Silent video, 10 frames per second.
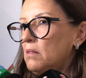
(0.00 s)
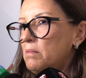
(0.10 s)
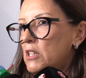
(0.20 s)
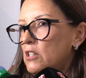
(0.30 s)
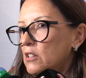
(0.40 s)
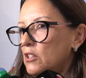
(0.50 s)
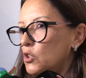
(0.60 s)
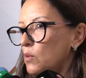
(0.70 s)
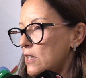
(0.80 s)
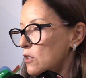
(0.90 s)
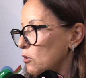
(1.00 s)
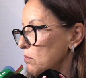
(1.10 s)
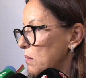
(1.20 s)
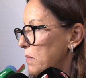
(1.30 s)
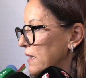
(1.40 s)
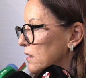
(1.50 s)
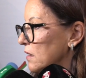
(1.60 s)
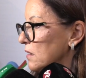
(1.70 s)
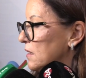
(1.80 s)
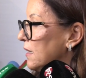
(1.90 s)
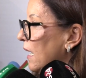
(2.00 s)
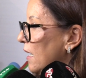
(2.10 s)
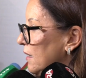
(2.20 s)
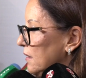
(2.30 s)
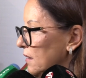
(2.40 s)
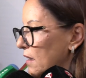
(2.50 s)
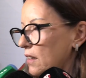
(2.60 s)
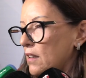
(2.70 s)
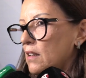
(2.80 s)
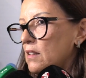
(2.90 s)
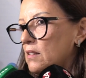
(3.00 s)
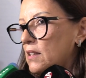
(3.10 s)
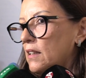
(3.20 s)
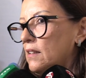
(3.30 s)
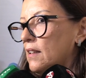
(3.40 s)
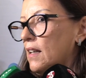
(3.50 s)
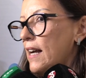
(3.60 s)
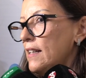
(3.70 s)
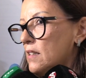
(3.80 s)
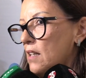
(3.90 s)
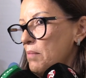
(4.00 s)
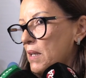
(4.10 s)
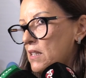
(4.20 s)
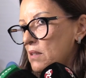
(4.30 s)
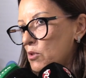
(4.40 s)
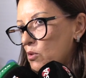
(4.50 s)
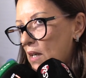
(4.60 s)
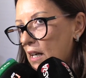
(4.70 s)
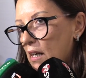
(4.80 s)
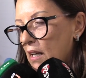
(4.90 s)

باش نتواصلوا ما بعد الاستقاله ديال السيد الرئيس السابق سي مزوال